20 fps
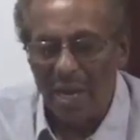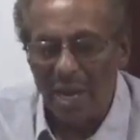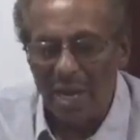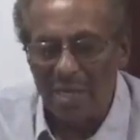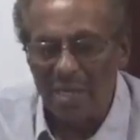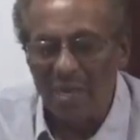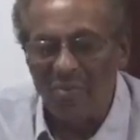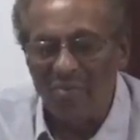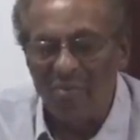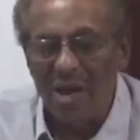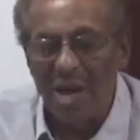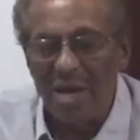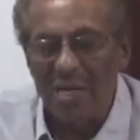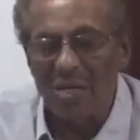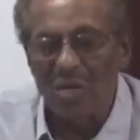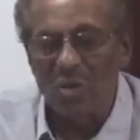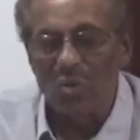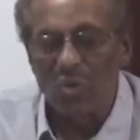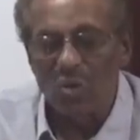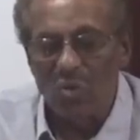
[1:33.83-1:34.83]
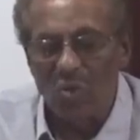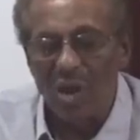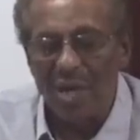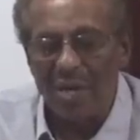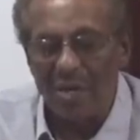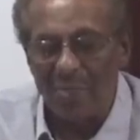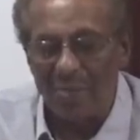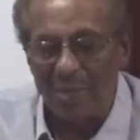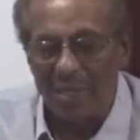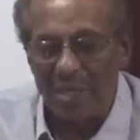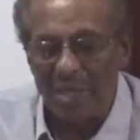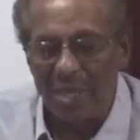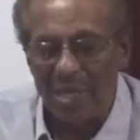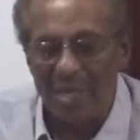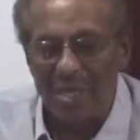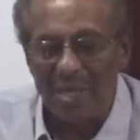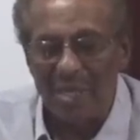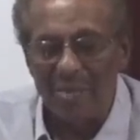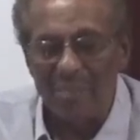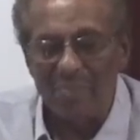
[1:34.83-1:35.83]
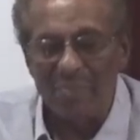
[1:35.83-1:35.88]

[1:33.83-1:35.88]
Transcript: அது எவ்வாறு உருவாக்கப்படுகிறது